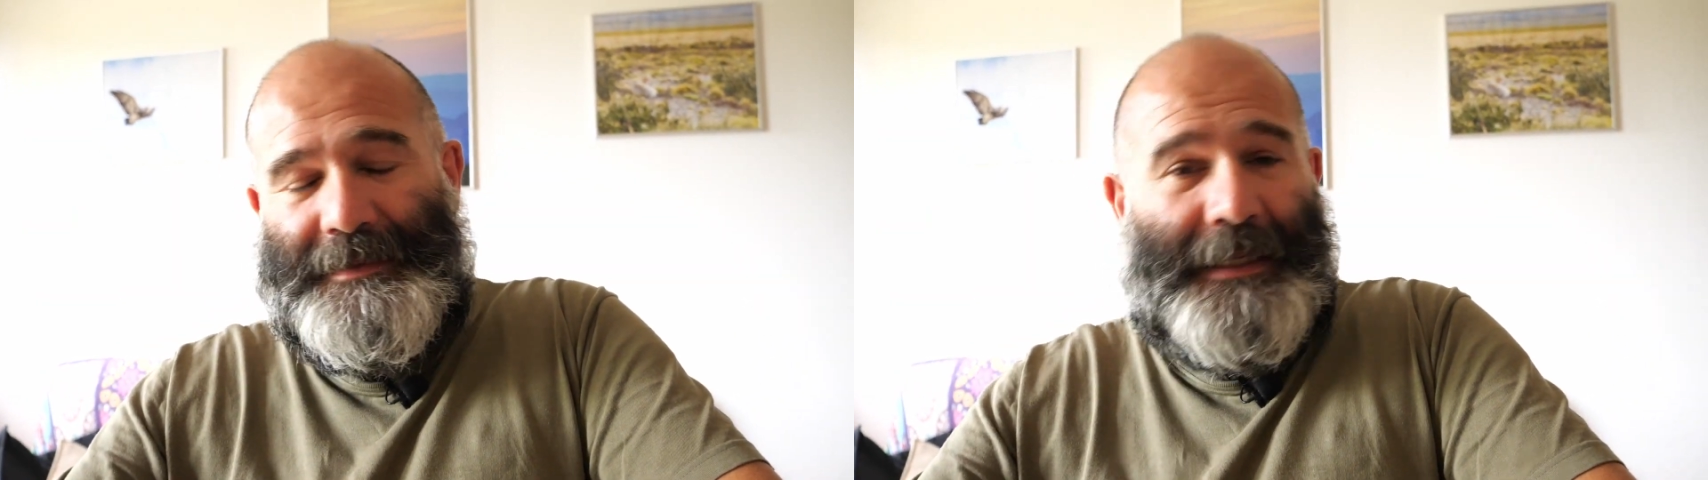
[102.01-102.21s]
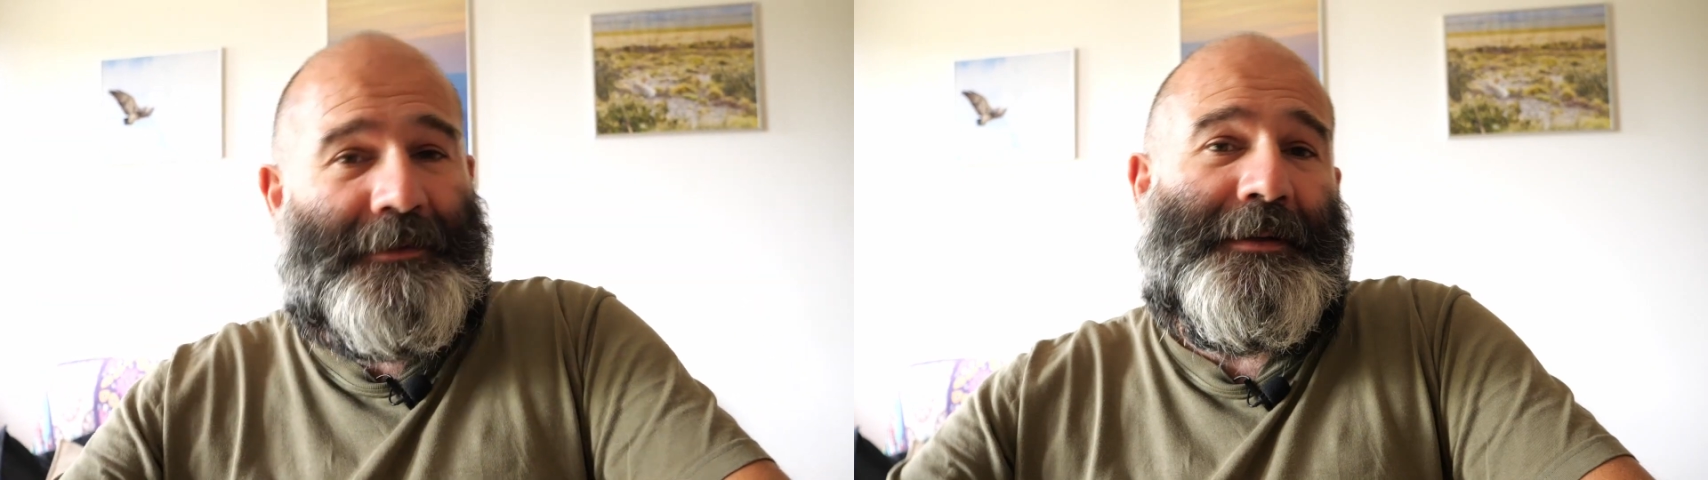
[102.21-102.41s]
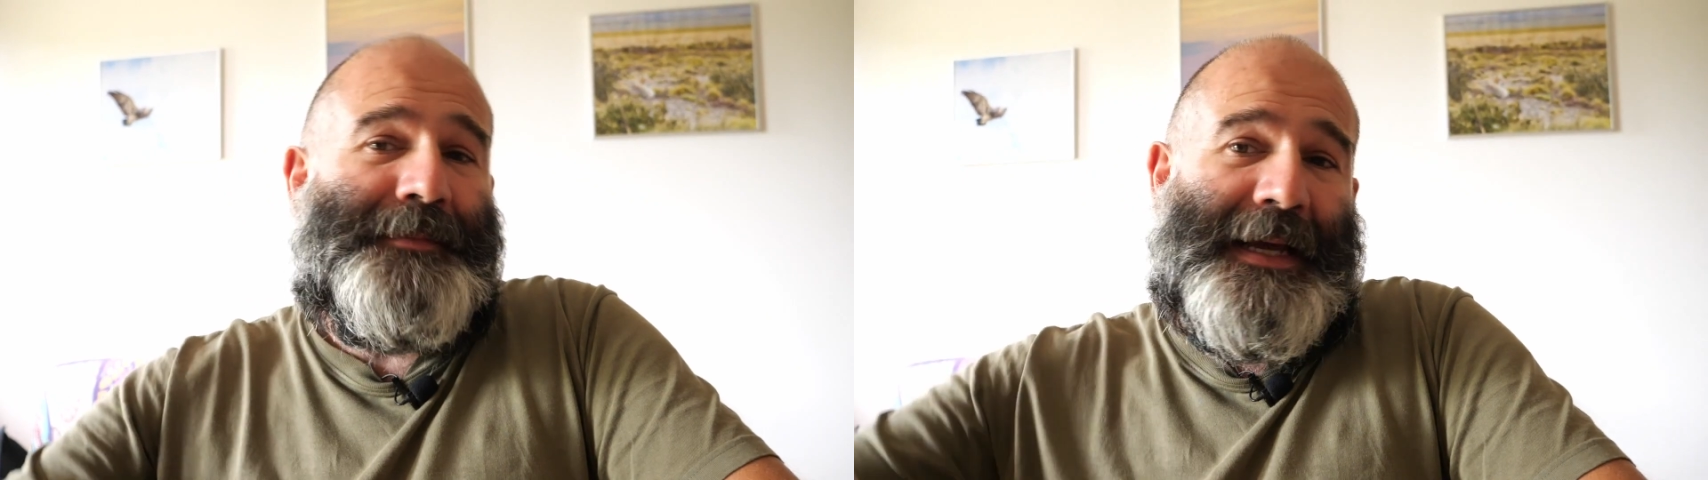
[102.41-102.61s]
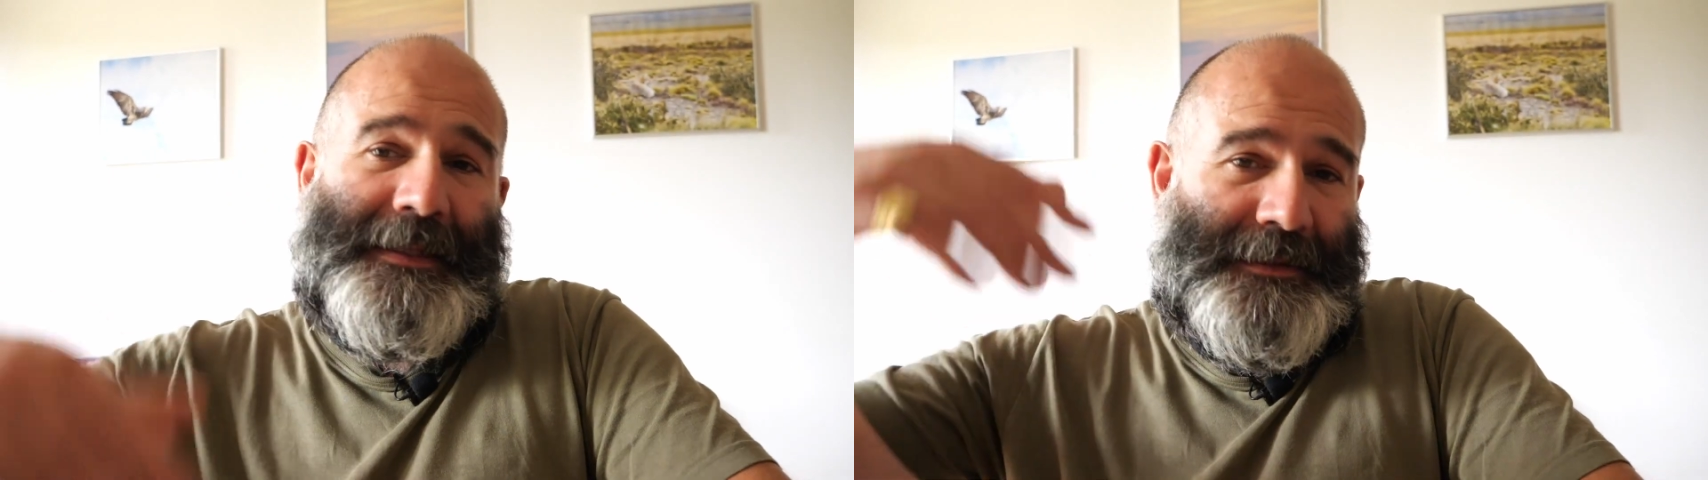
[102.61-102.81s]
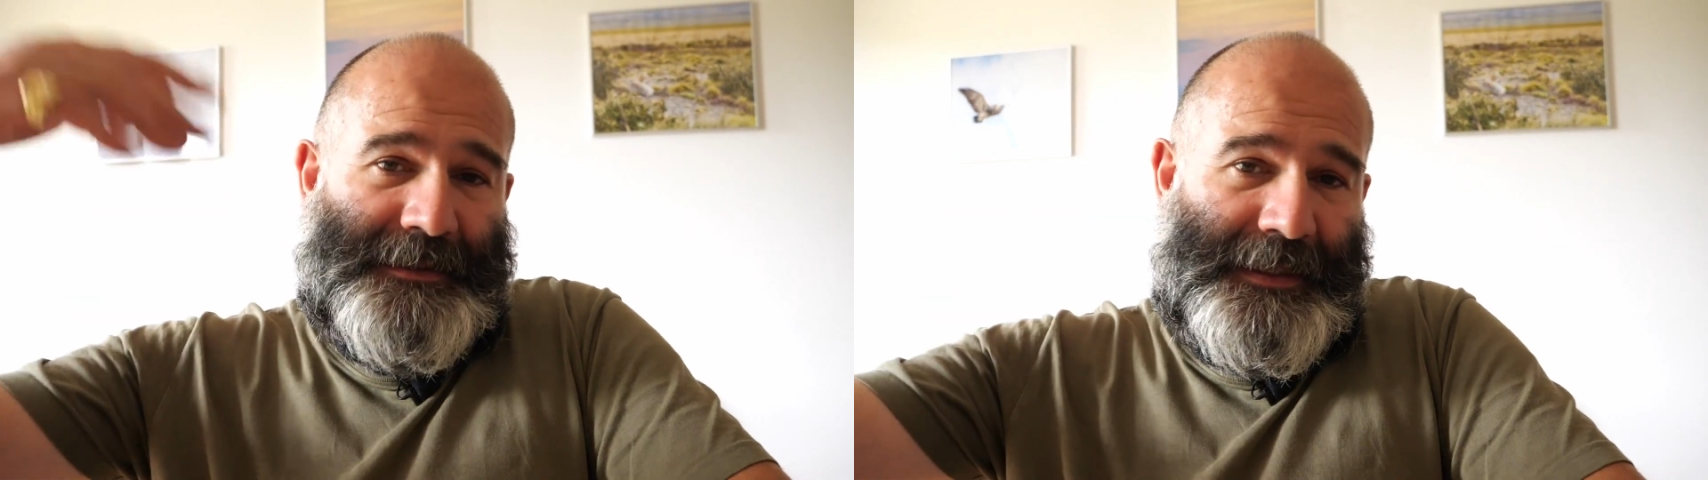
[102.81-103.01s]
Hanno le
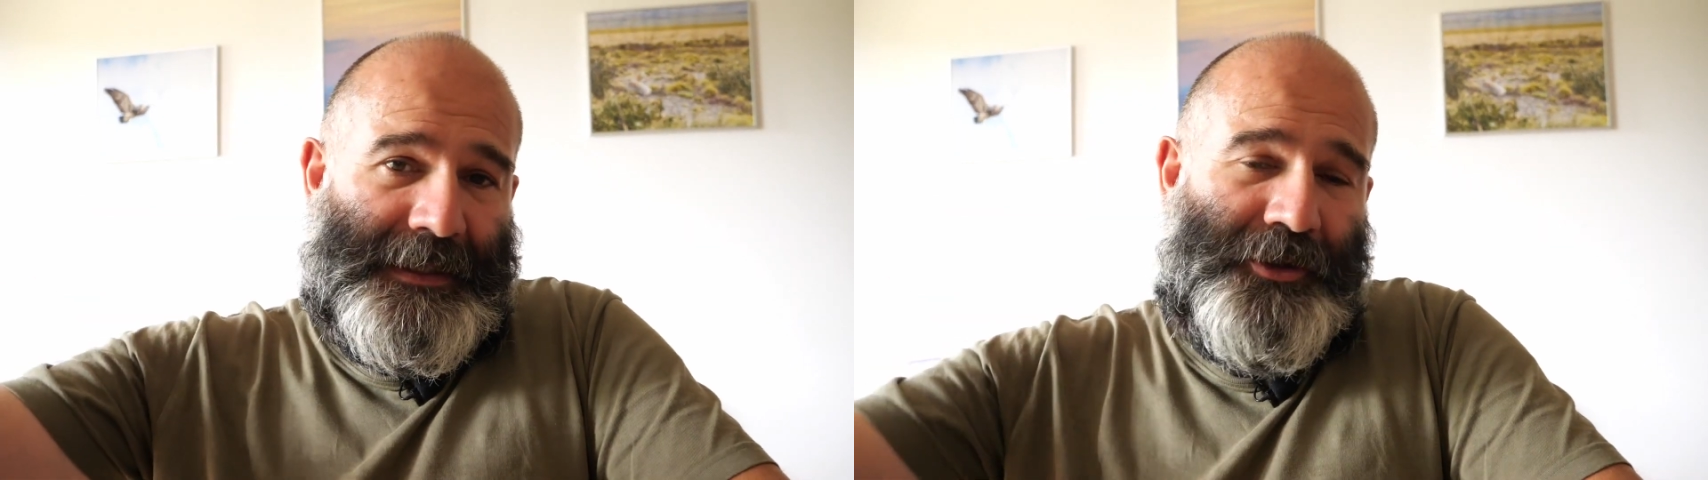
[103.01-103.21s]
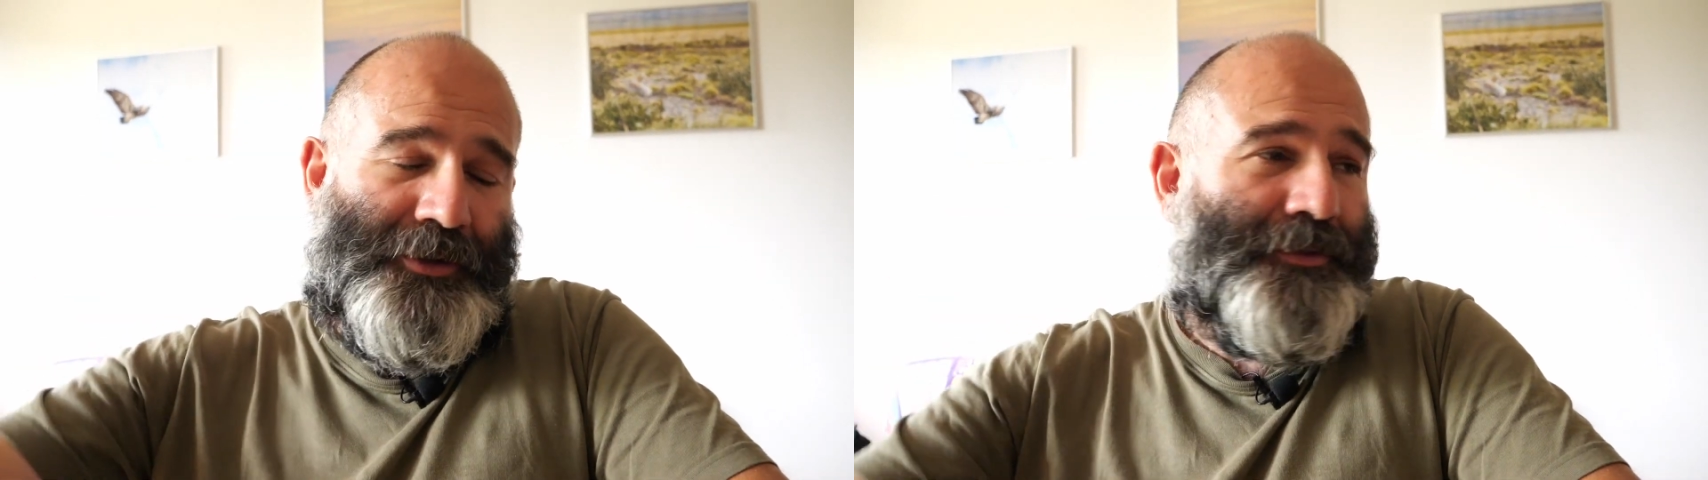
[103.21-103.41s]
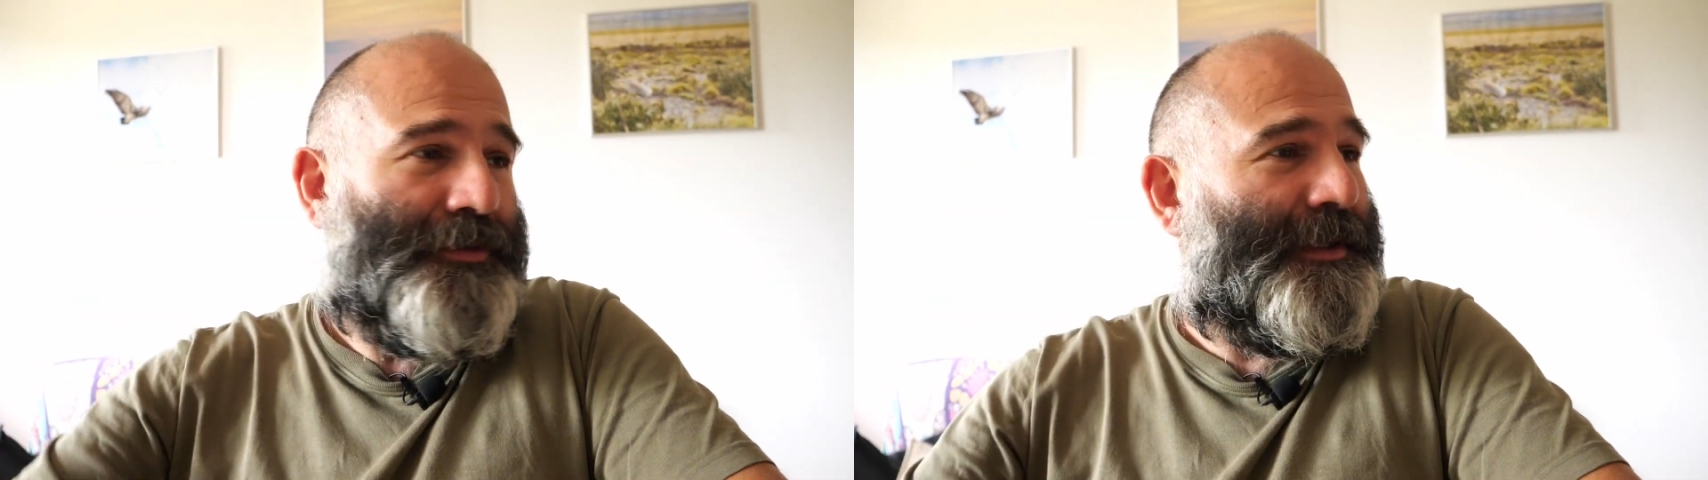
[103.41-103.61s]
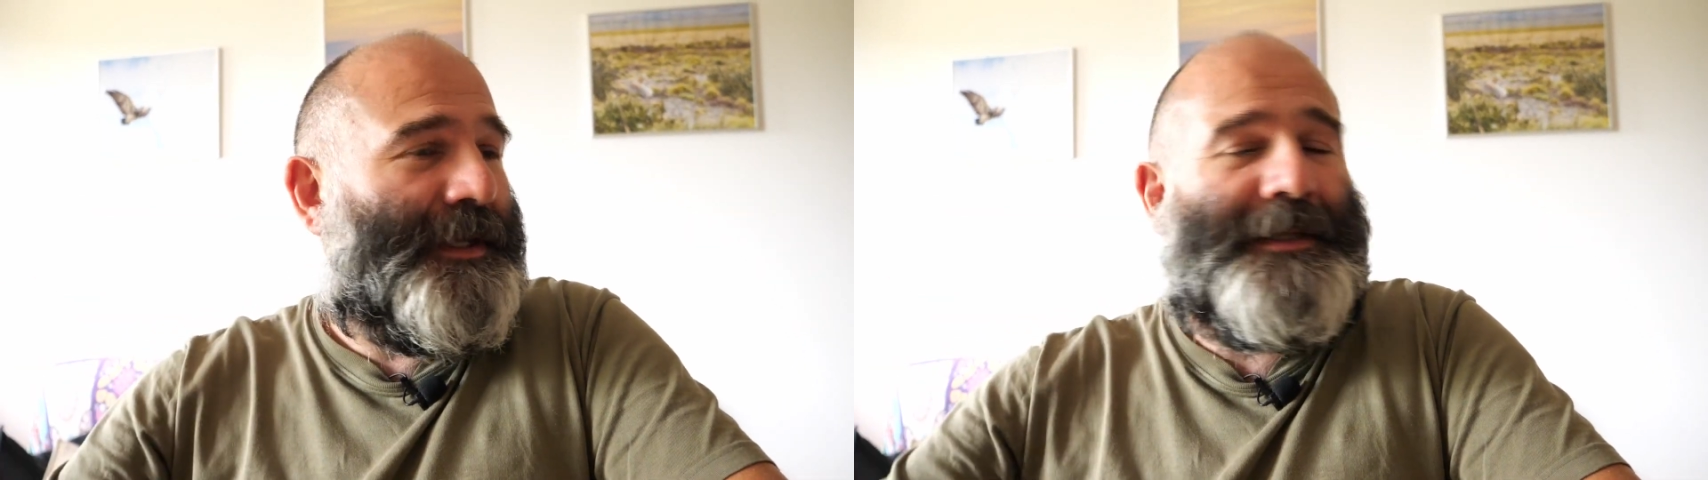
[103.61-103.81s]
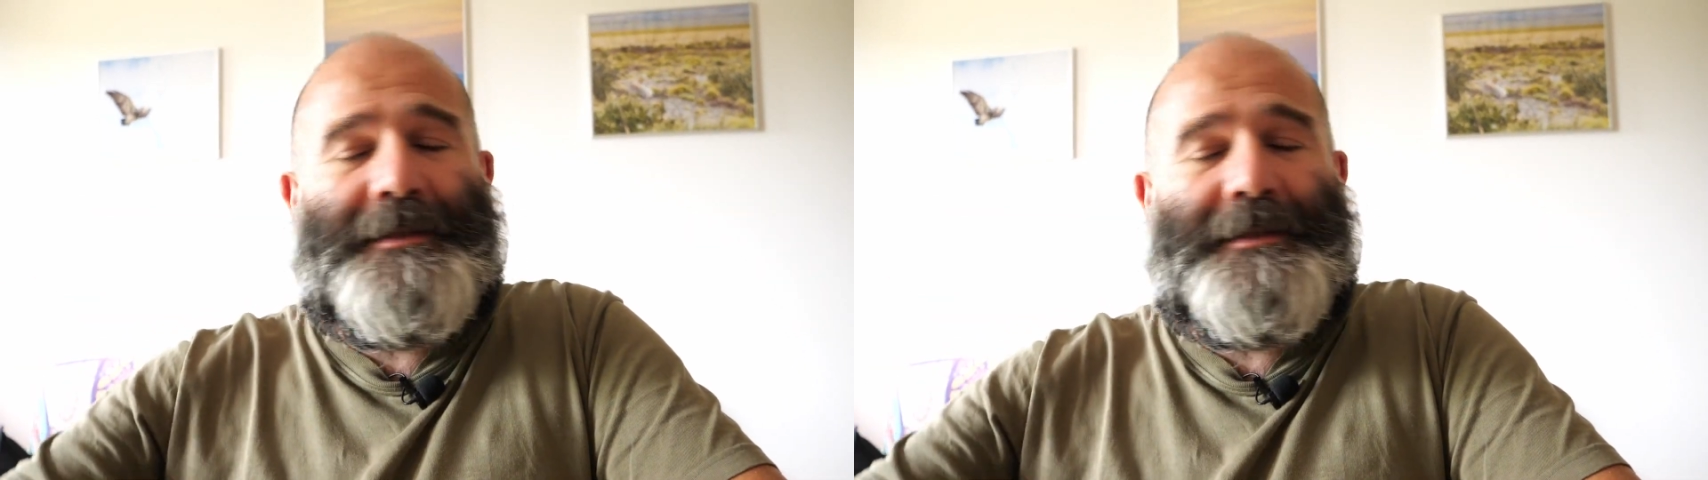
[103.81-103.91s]
piante già cresciute, le